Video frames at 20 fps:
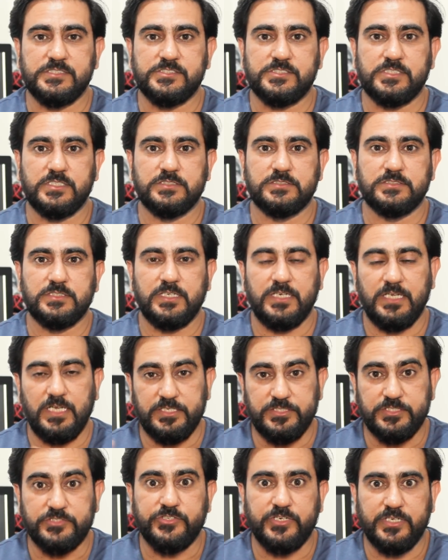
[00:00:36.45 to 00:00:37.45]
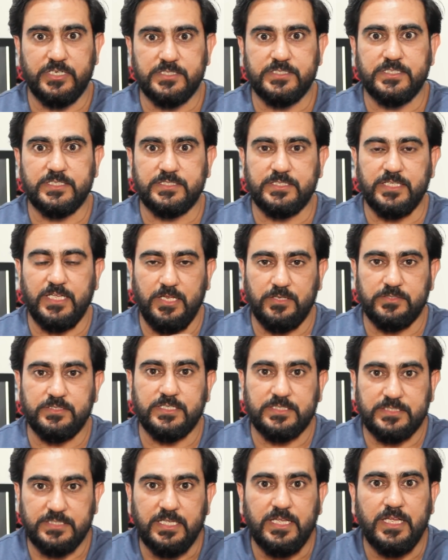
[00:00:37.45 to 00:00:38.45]
डिस्कस करें आइए ट्रेलर देखते हैं
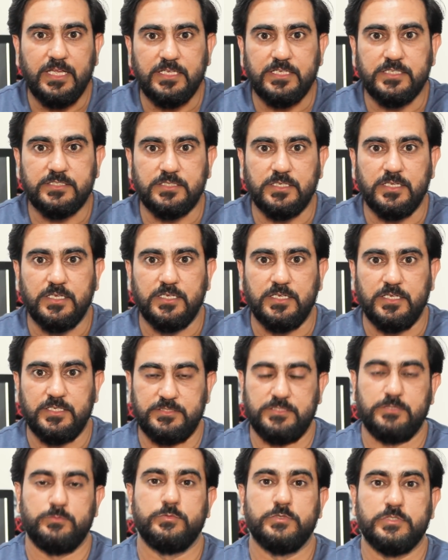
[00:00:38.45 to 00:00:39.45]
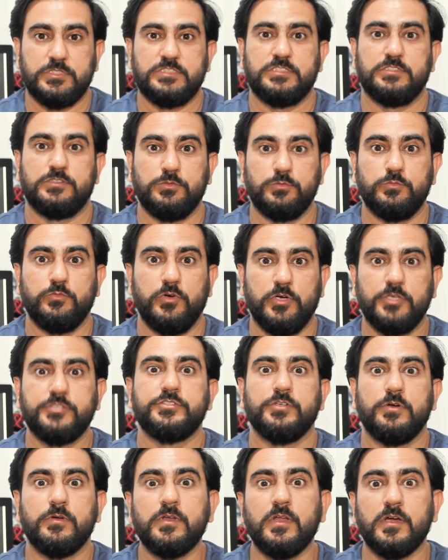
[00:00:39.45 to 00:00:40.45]
देखते हैं इज इज ए वर्थ टू
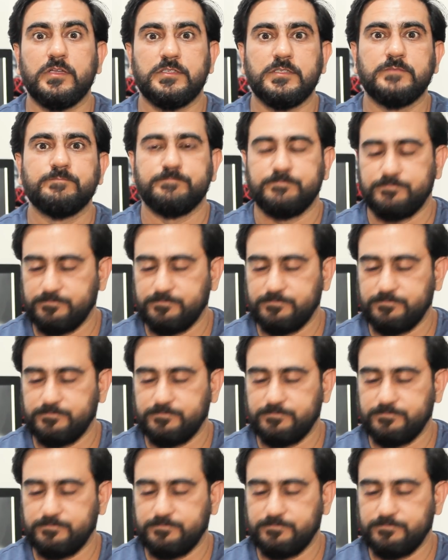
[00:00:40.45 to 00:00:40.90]
वॉच और नॉट